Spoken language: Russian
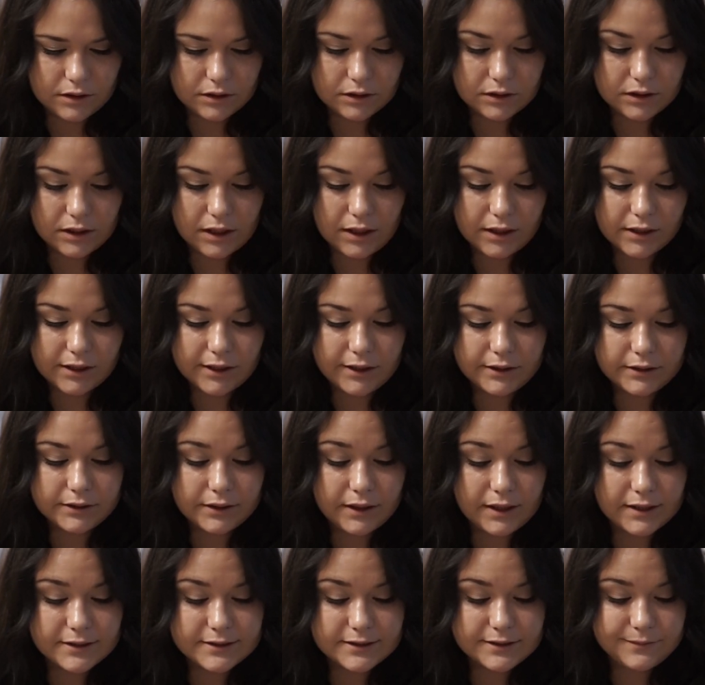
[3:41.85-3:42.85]
Лорен
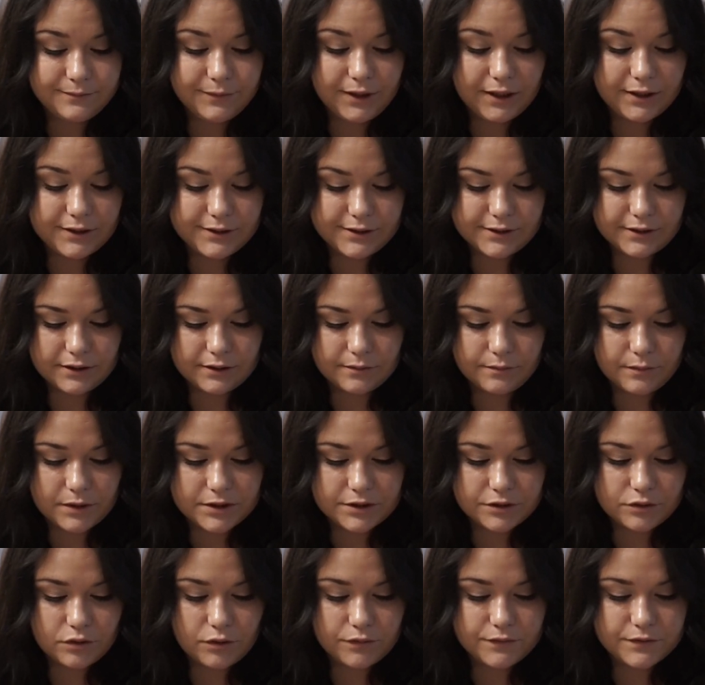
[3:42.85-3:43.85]
Косметик.
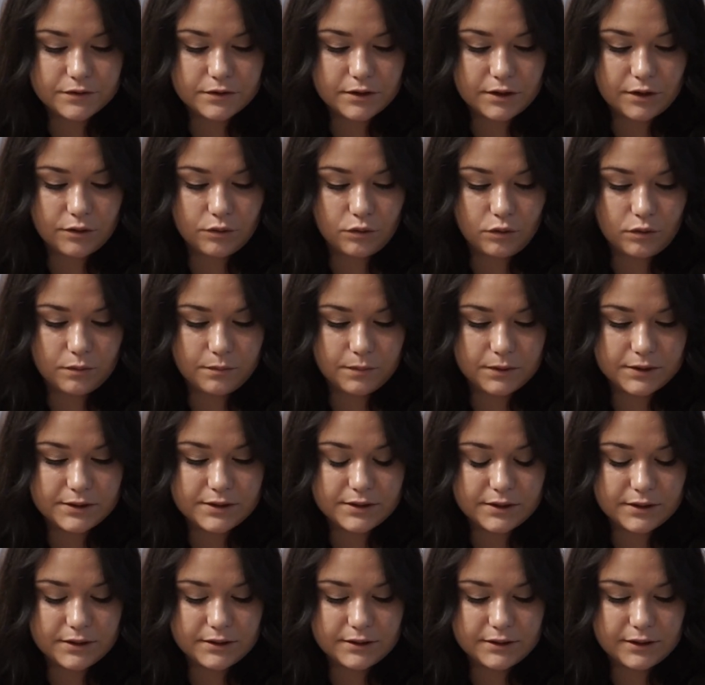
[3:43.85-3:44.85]
Московская
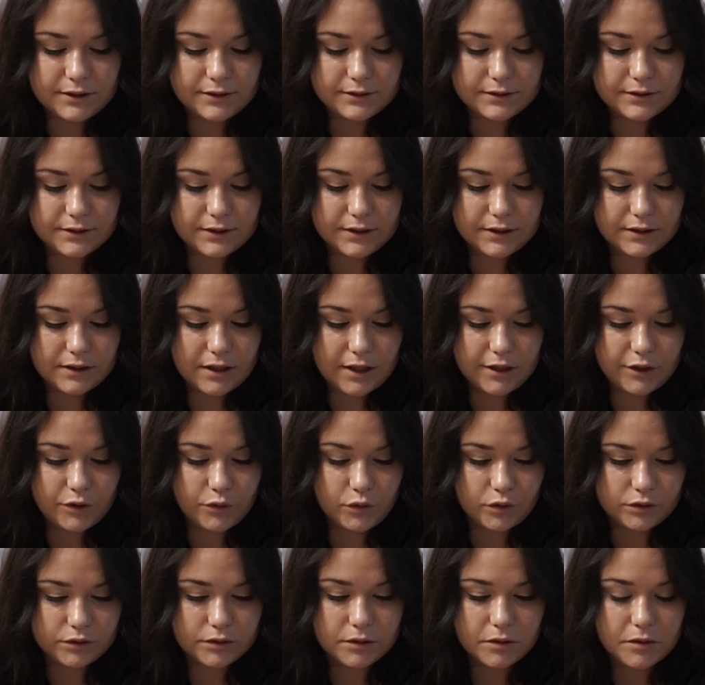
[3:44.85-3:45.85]
область. Истринский
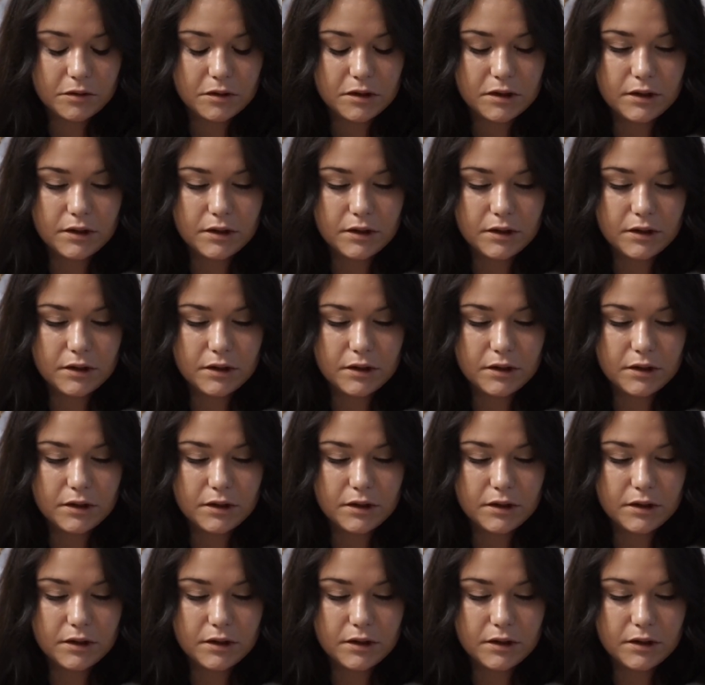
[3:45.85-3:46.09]
район.